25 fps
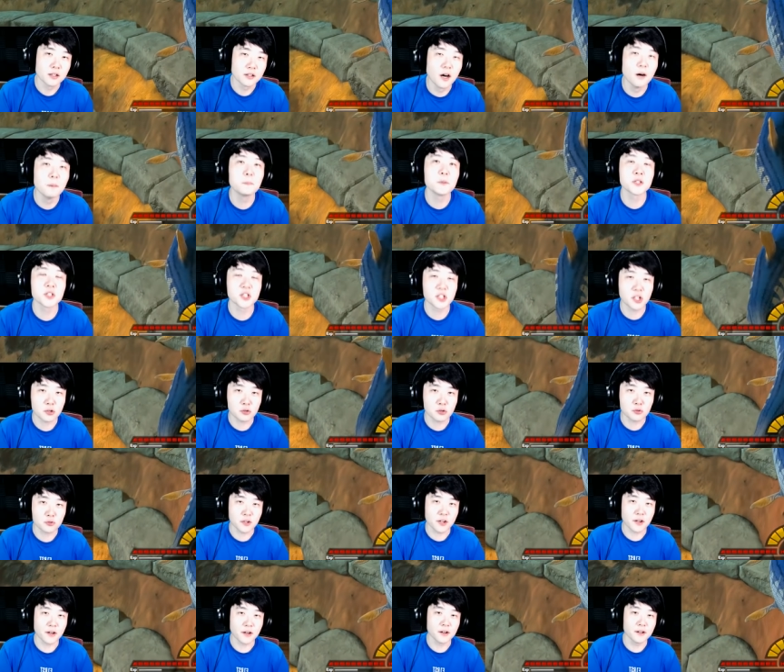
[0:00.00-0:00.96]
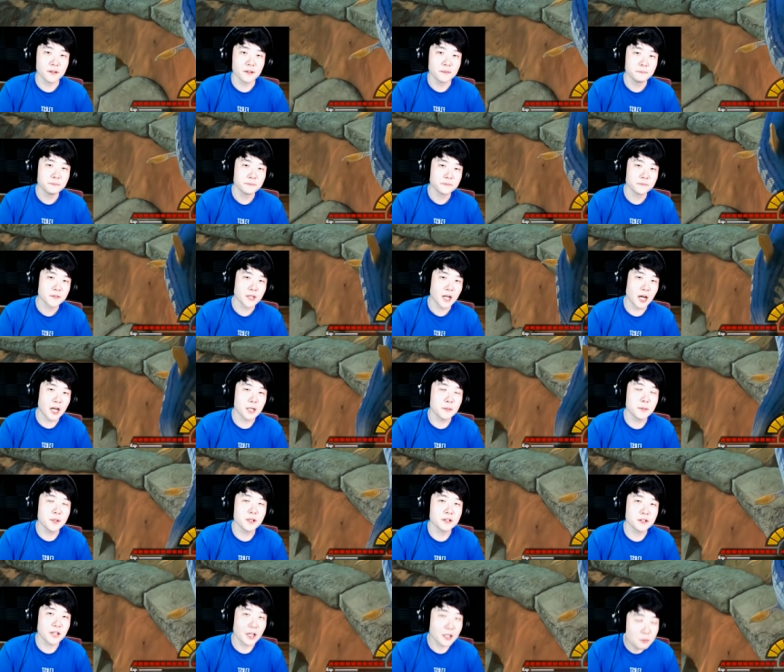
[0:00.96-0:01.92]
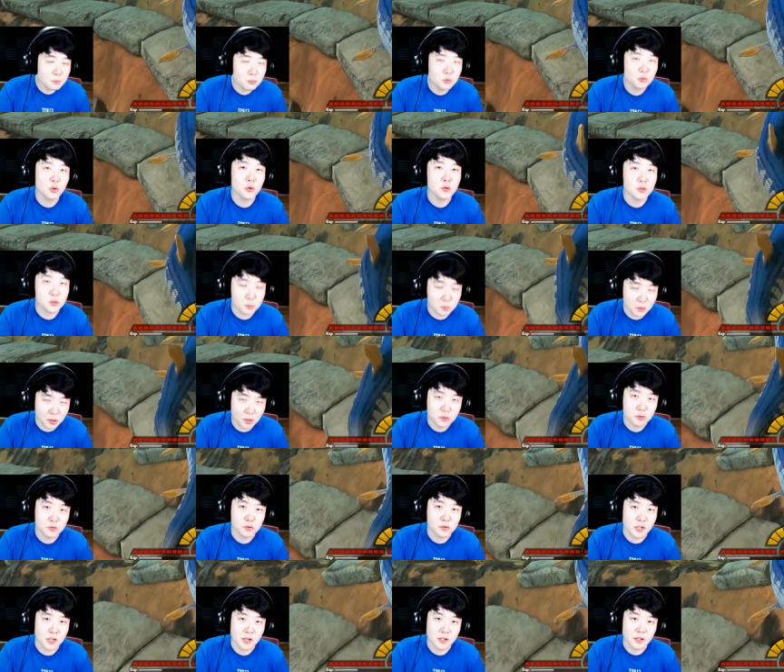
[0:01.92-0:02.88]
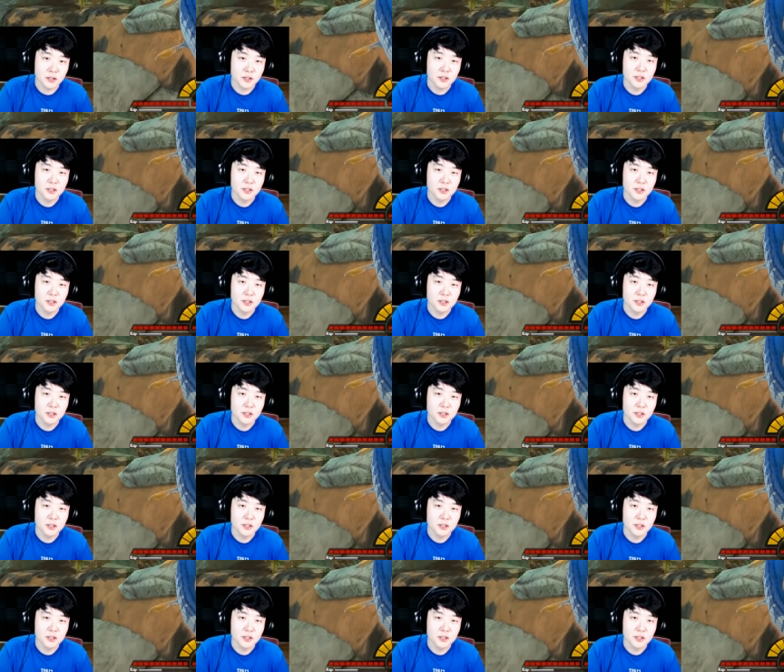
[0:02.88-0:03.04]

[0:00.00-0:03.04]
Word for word: 너프 시켜주세요. 아니면 다른 물고기 좀 넣어주세요.